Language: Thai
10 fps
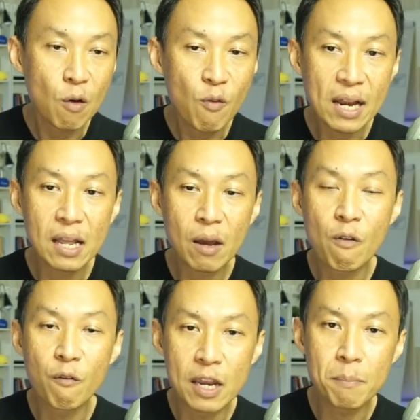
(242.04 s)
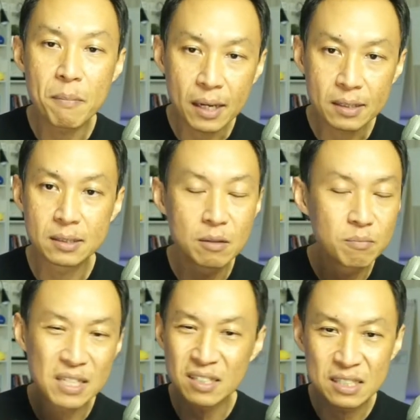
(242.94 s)
ซอฟต์แวร์ที่เรียกว่า vMix ซึ่
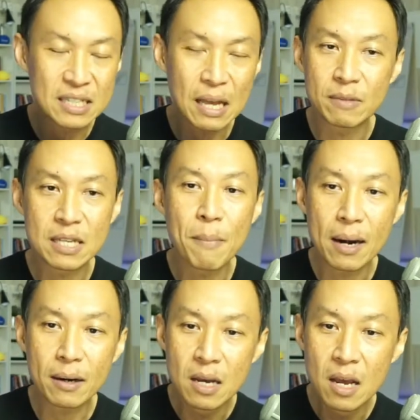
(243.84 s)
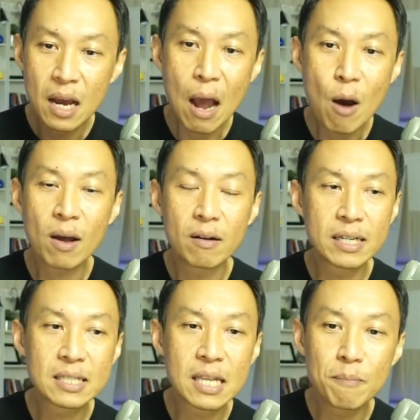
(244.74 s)
งมันสามารถเข้ากับ
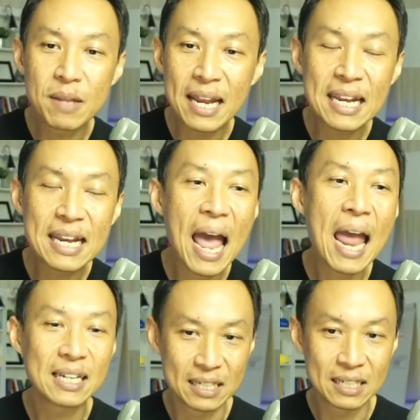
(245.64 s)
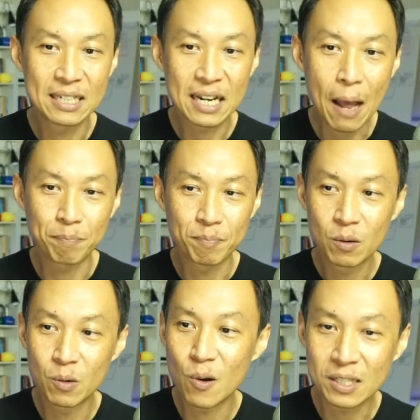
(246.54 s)
รีสตรีมได้ง่ายๆเลยนะครับ
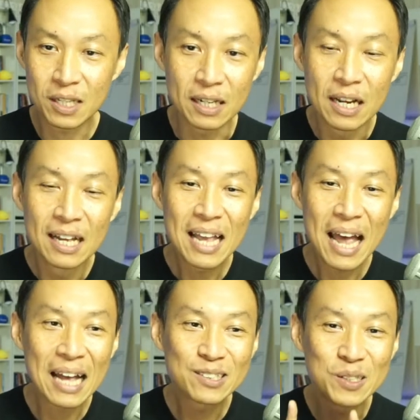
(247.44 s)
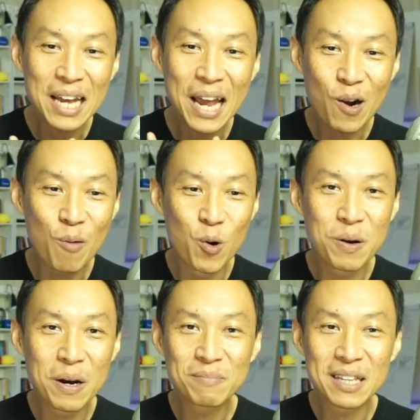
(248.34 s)
คุณโยทินถ้าสนใจข้อมูล
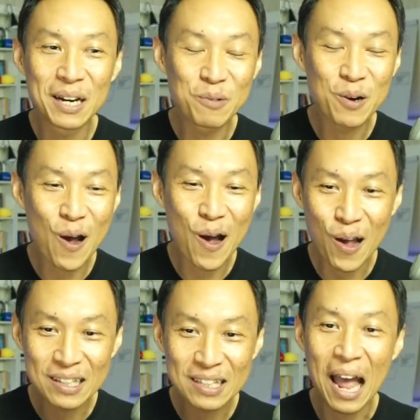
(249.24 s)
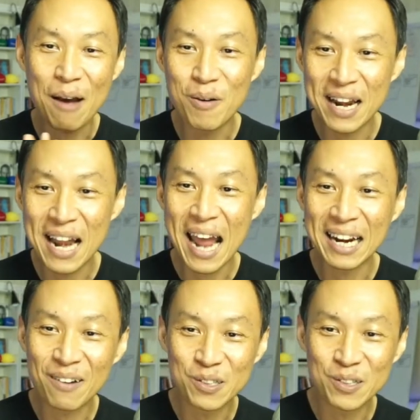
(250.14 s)
เพิ่มเติมก็ถามเข้ามาได้
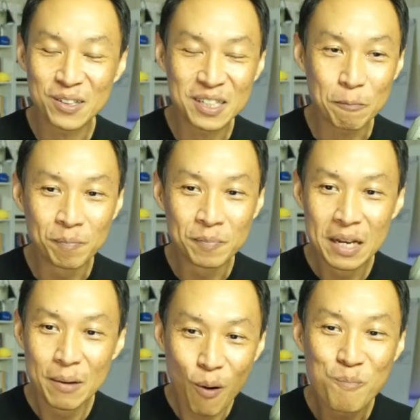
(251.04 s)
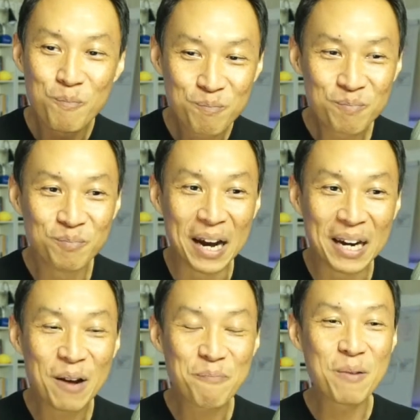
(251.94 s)
นะครับคุณโยทินผมเหมื
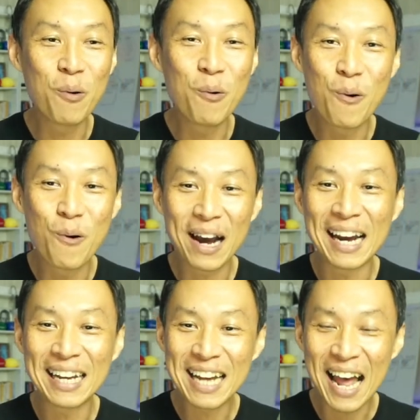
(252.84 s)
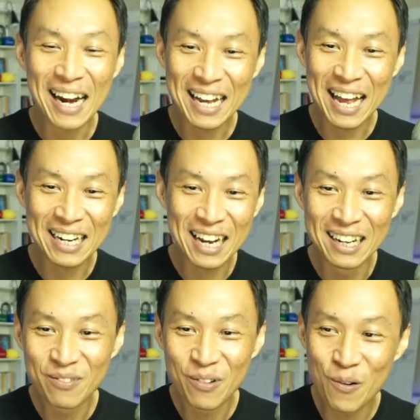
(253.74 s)
อนกับเป็นผู้เคยใช้แล้วกันนะ
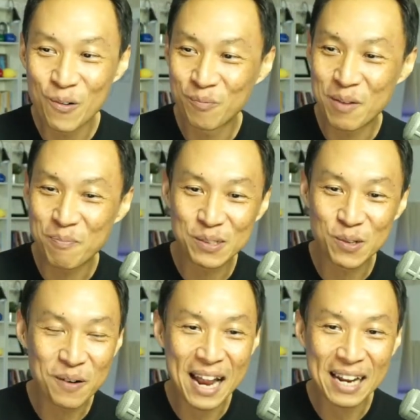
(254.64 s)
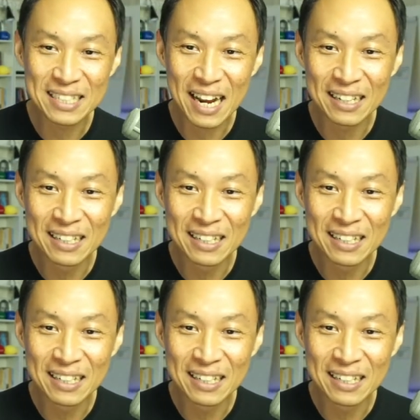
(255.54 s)
ผู้มีประสบการณ์